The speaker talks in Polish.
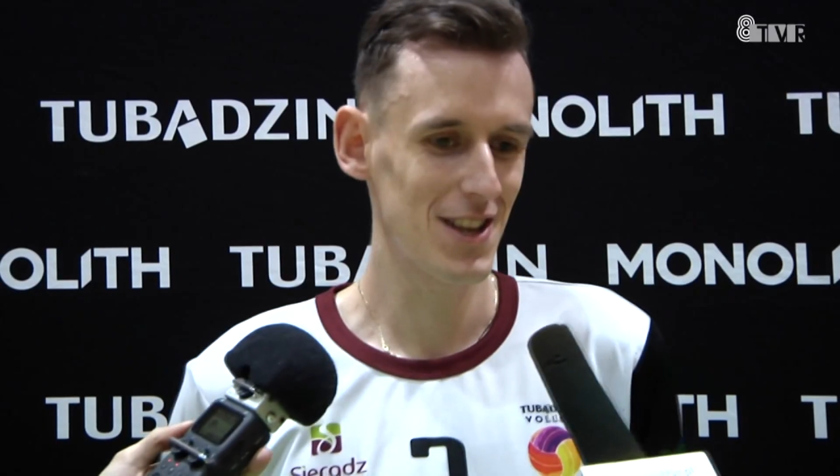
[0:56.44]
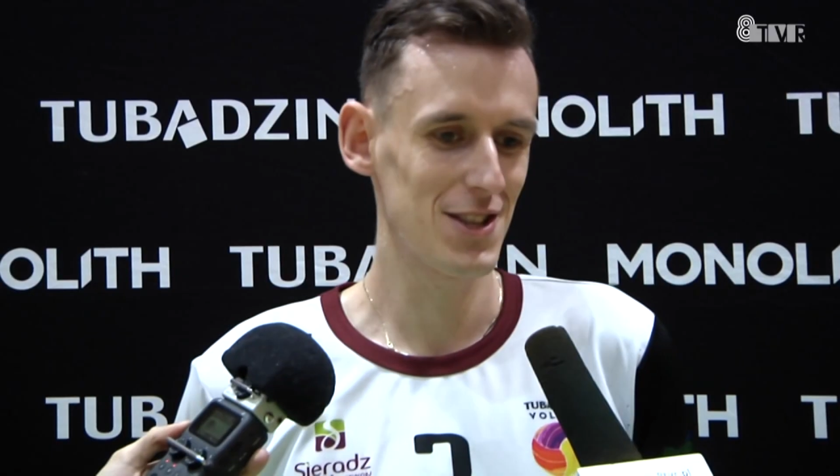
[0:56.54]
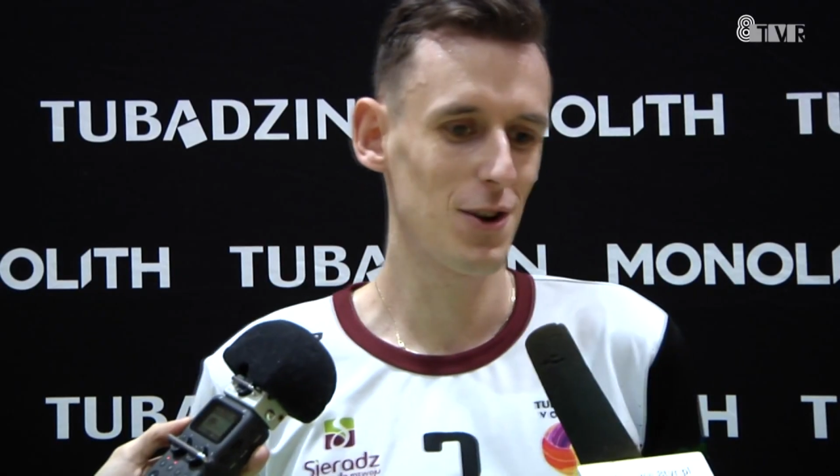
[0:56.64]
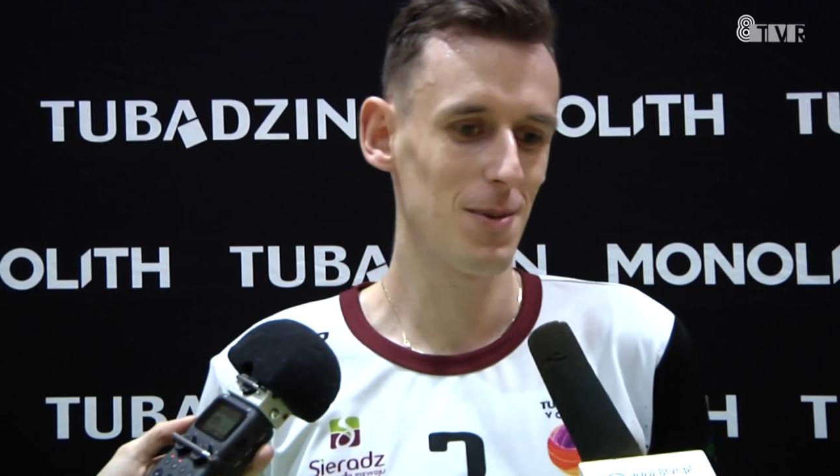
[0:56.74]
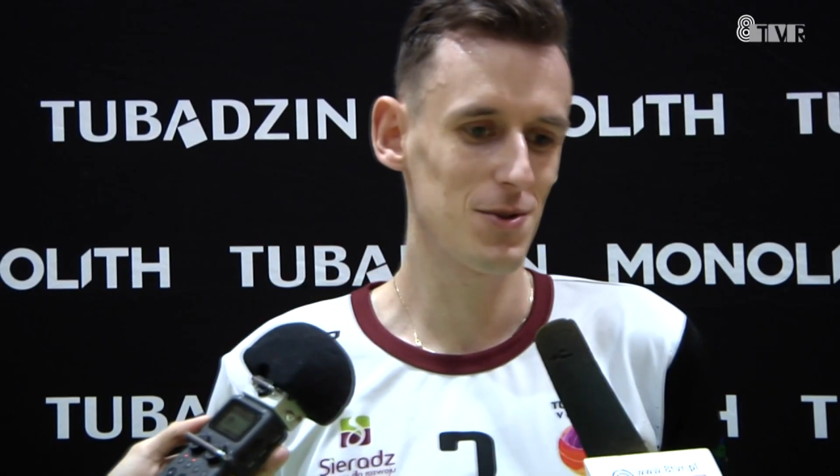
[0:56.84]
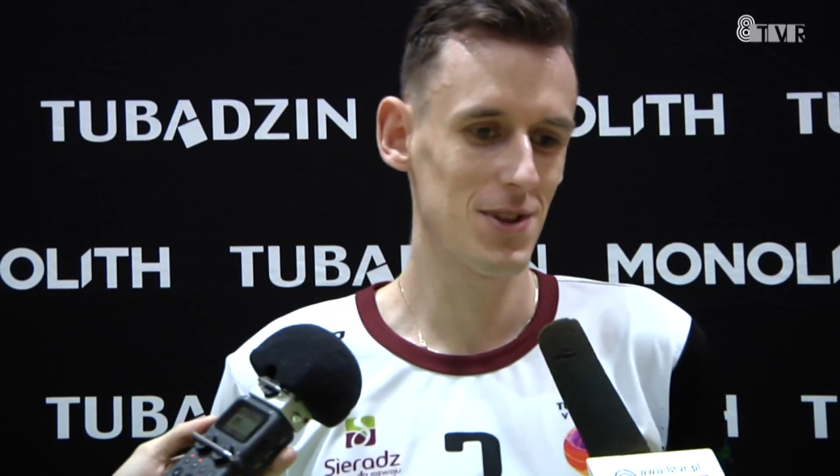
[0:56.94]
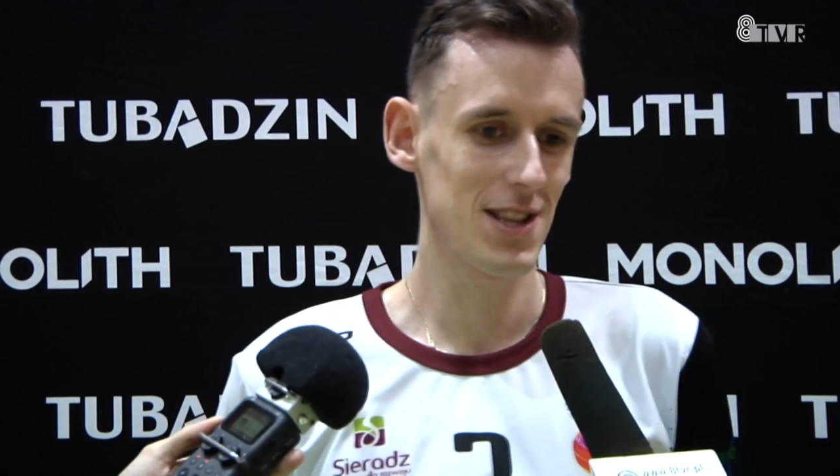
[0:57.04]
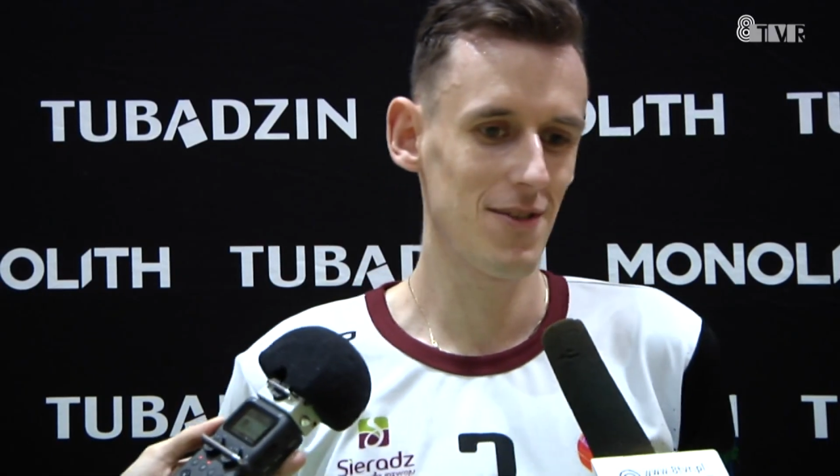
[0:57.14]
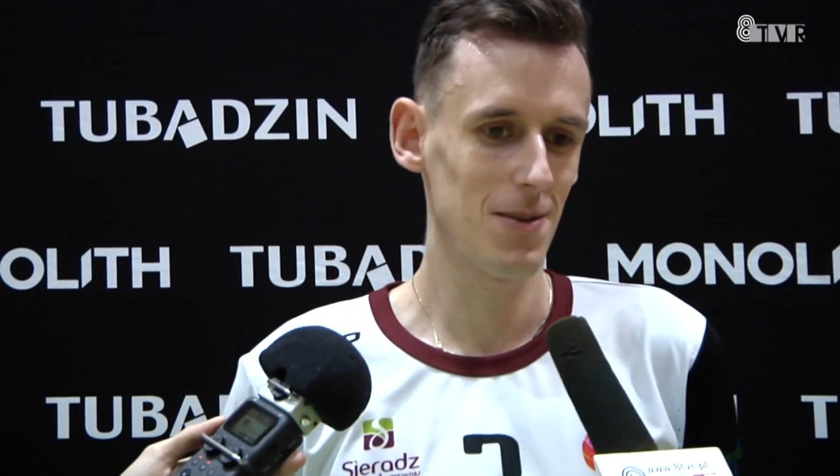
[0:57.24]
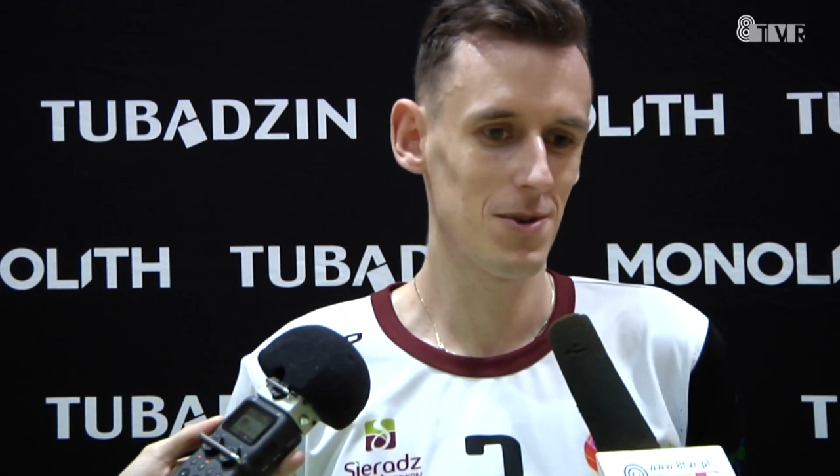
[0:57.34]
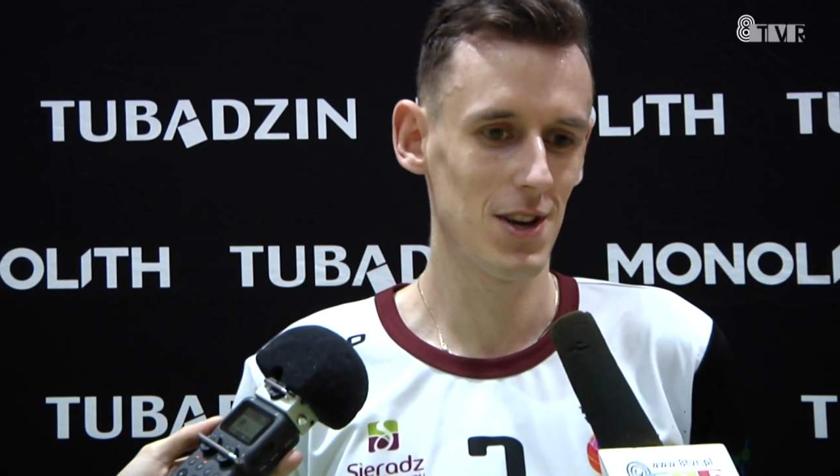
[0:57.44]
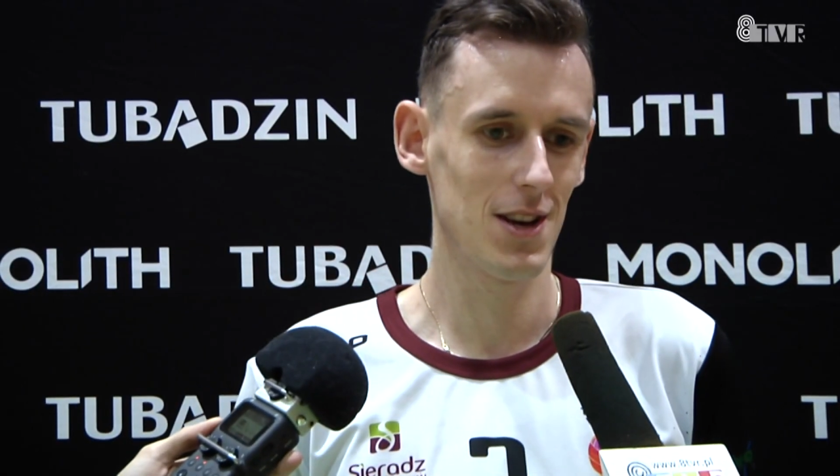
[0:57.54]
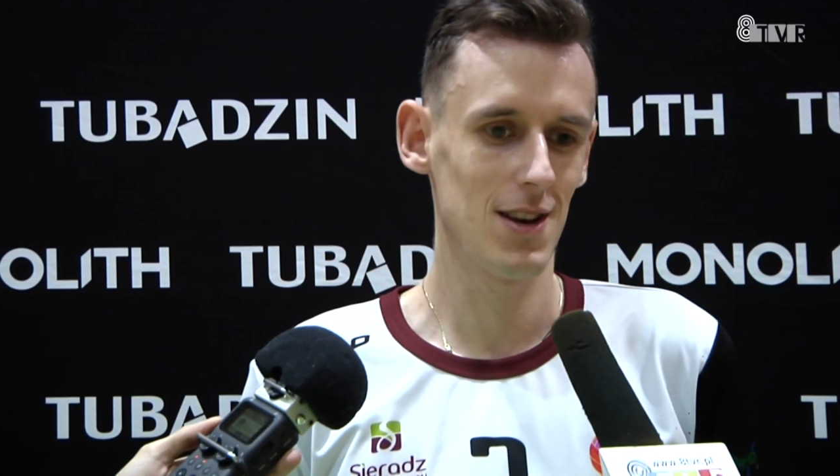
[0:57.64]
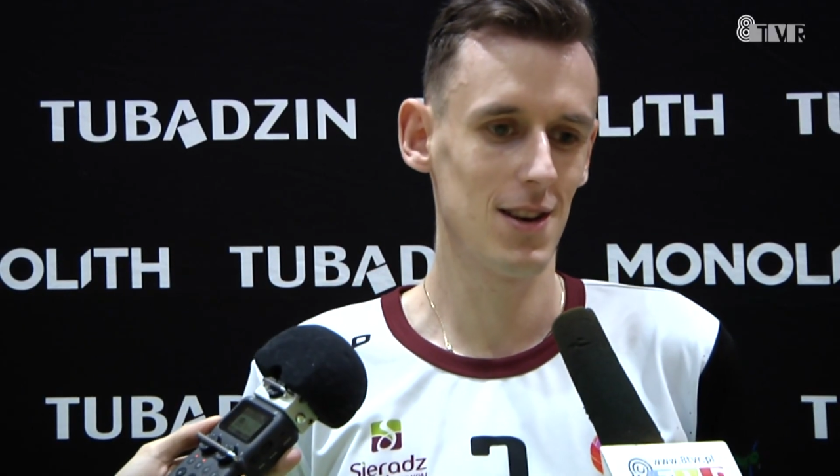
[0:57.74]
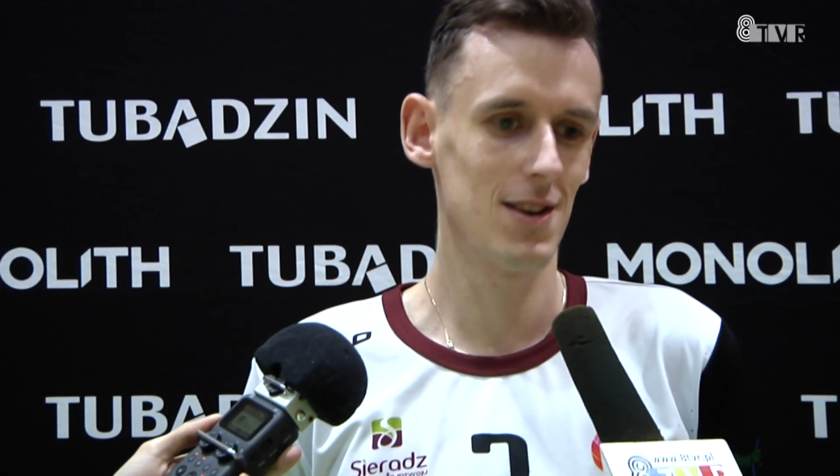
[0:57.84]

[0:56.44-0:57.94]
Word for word: Do każdego meczu nastawiamy się